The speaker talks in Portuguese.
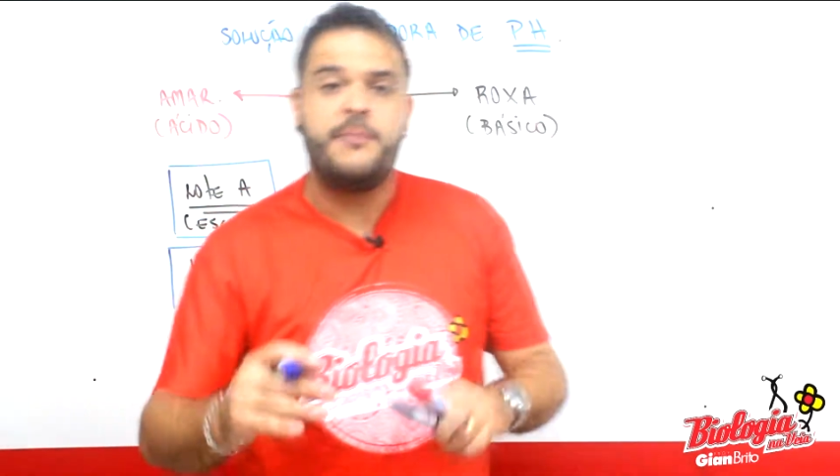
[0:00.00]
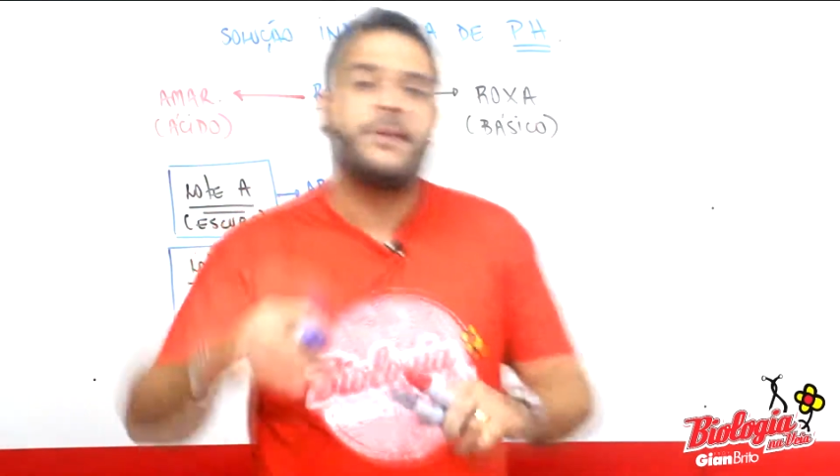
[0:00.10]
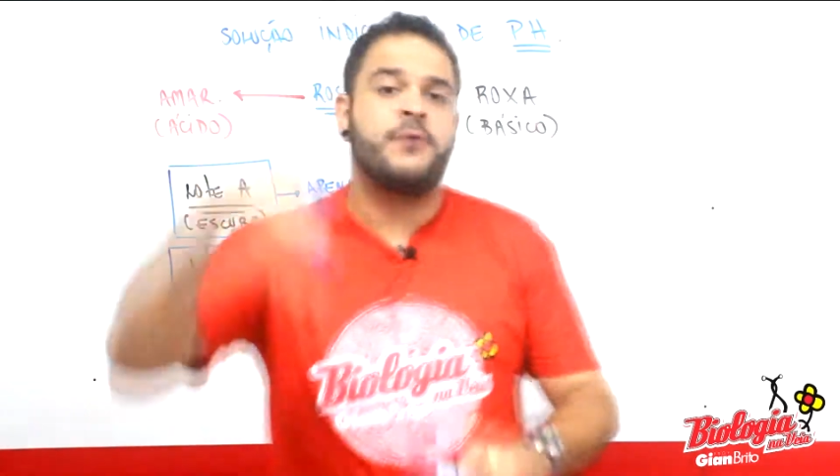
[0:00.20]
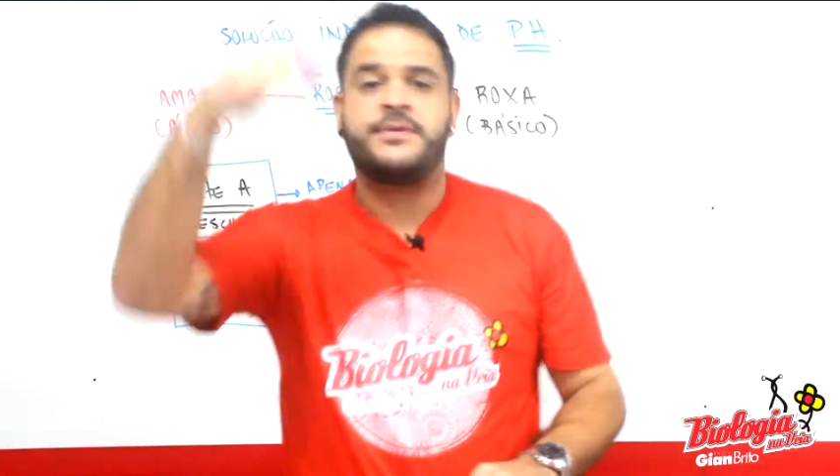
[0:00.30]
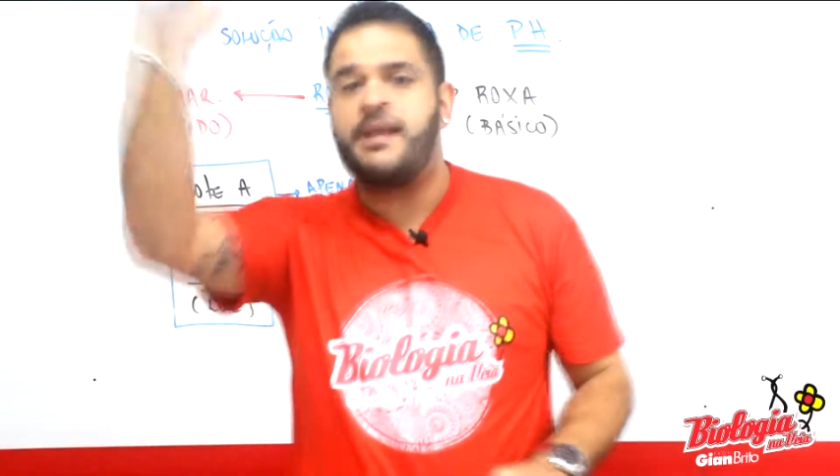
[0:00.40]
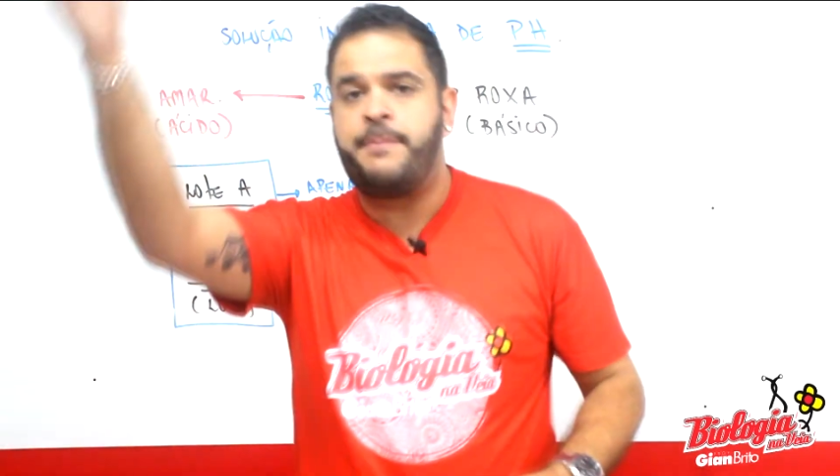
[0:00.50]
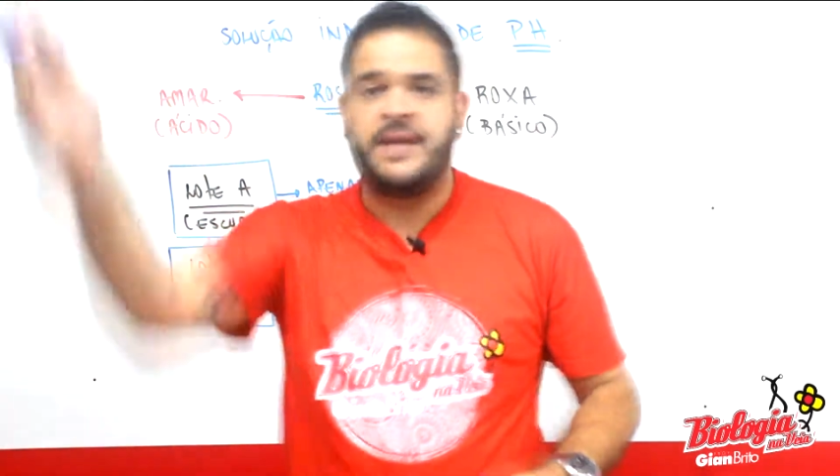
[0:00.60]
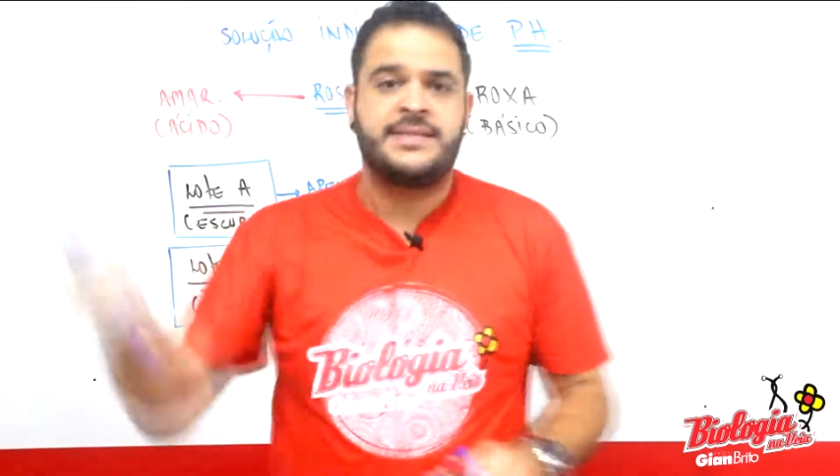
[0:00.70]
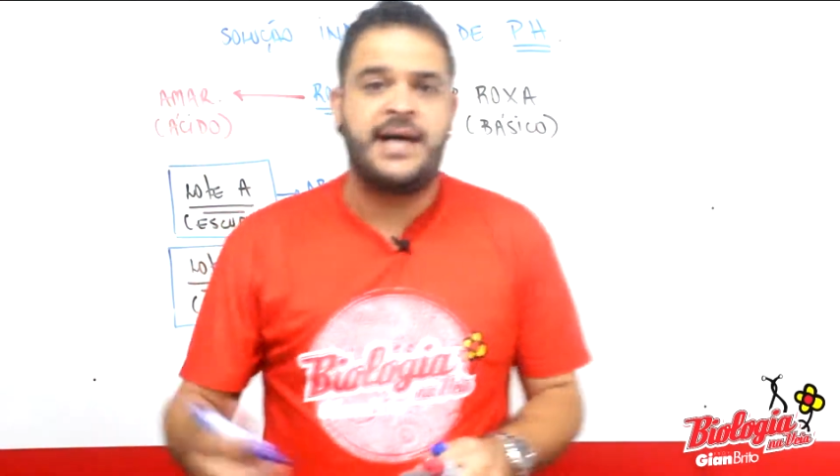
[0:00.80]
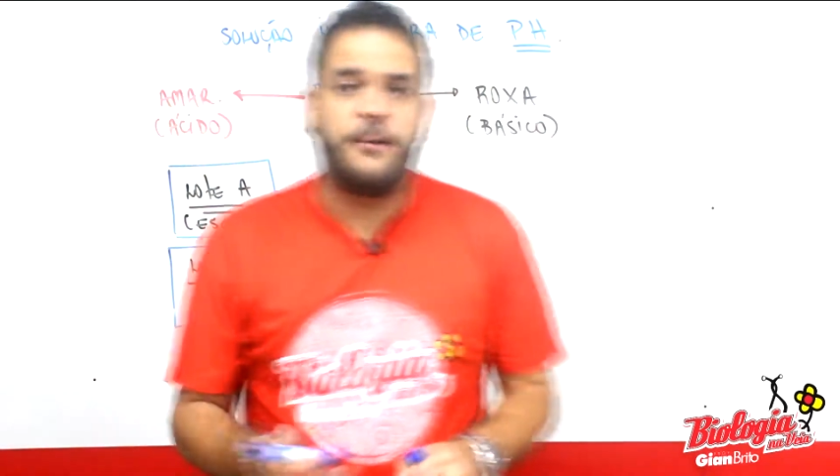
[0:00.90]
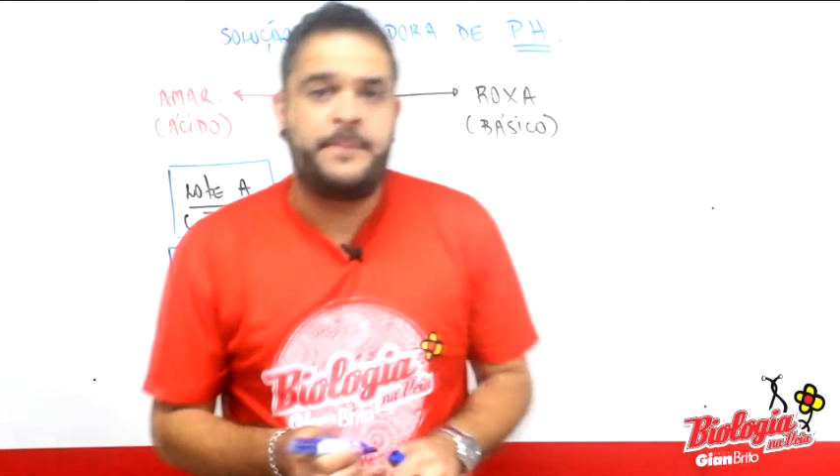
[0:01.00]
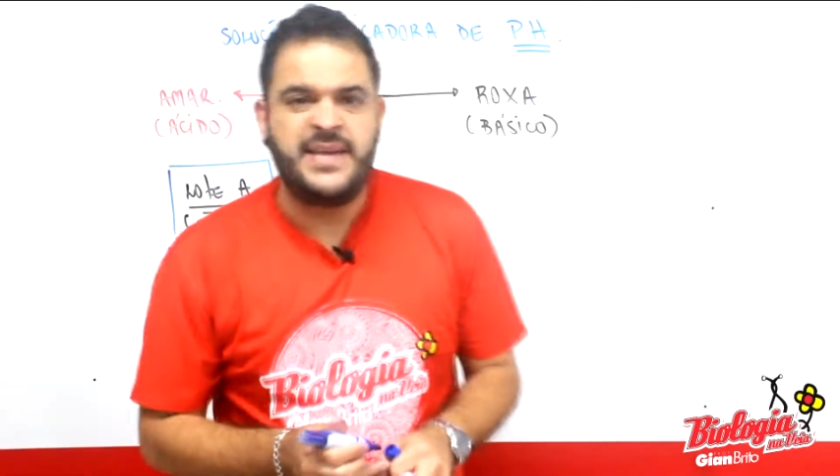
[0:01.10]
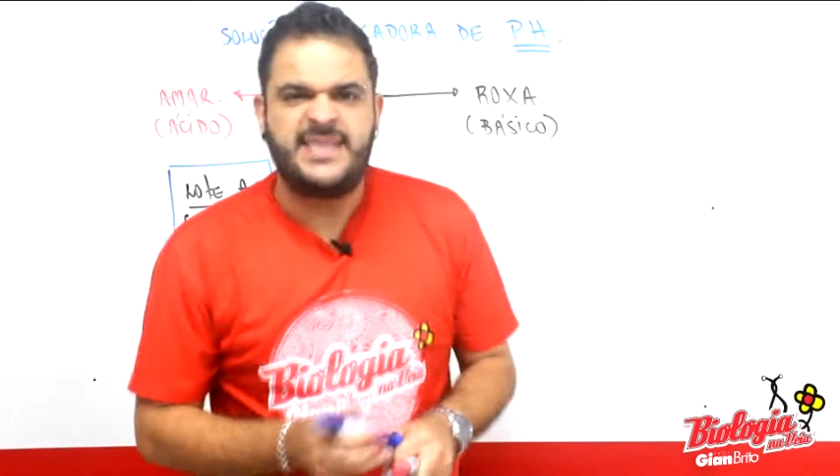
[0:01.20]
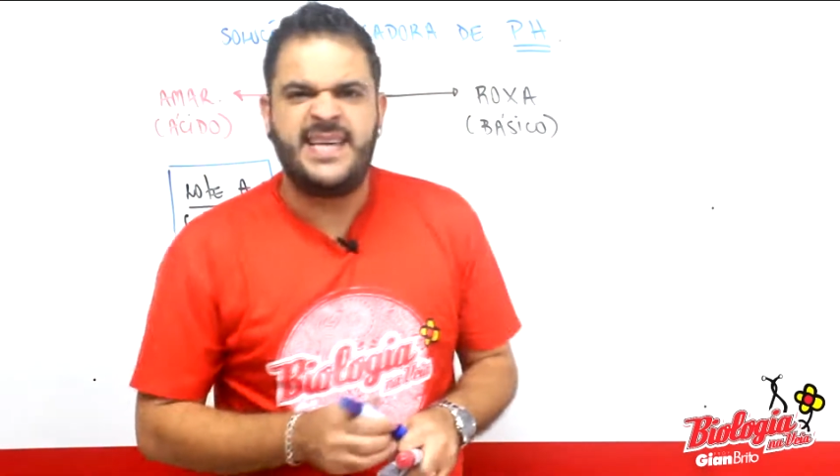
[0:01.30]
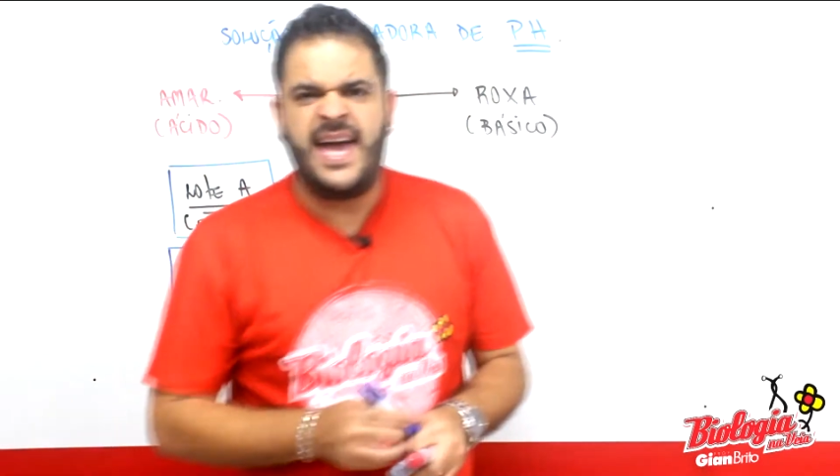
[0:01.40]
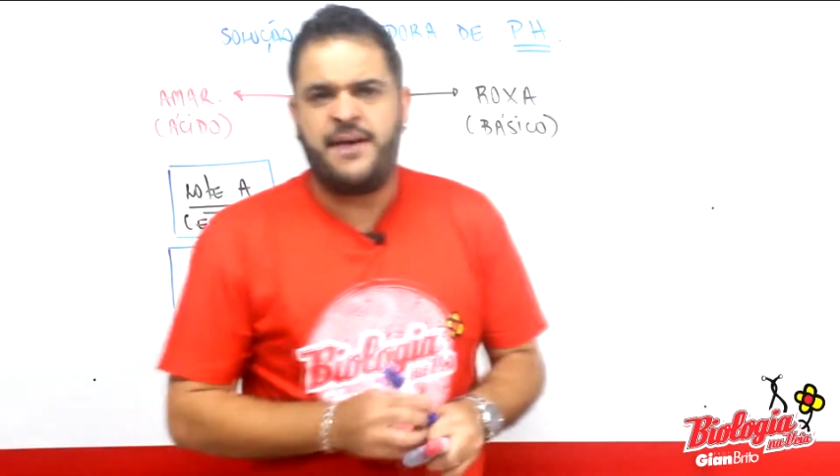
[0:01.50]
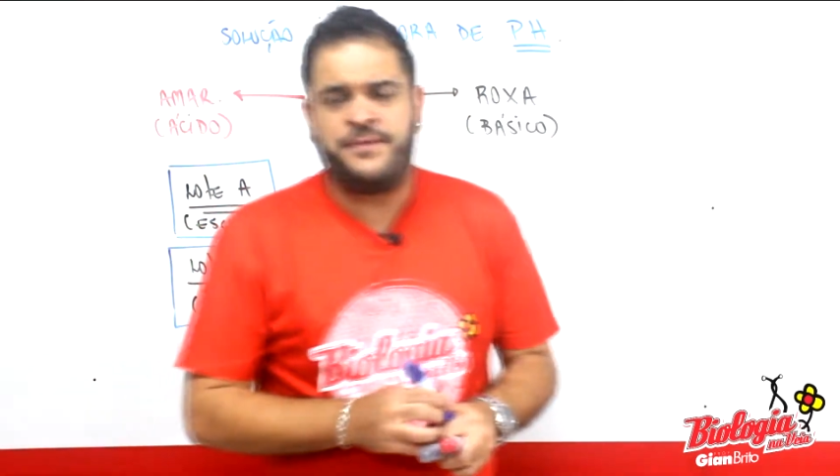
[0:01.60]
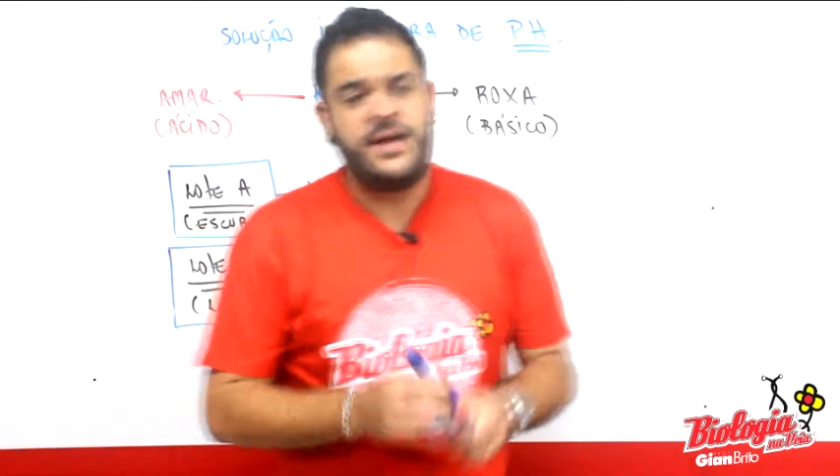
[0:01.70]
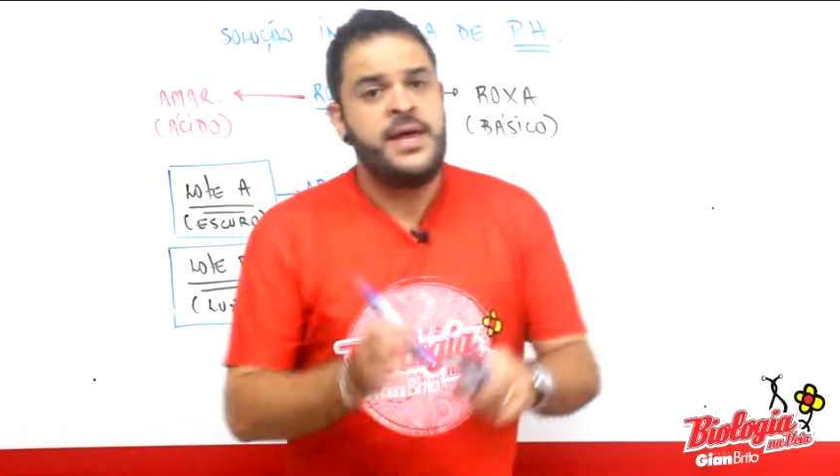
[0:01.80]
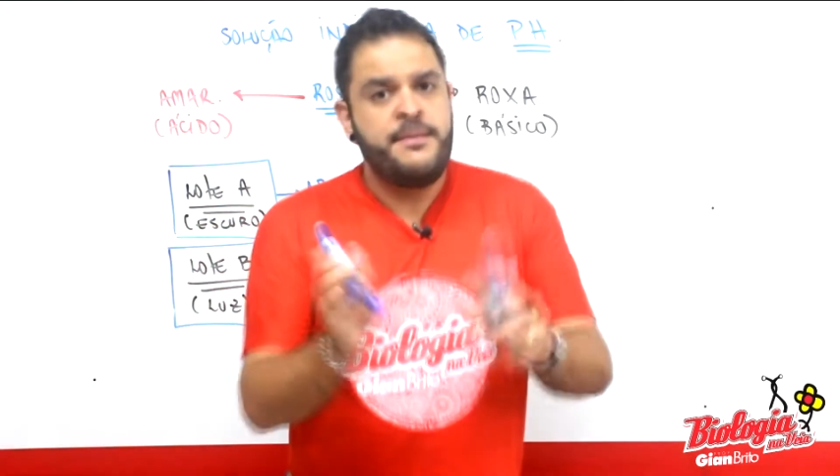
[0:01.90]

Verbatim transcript: para ultrapassar o PCF,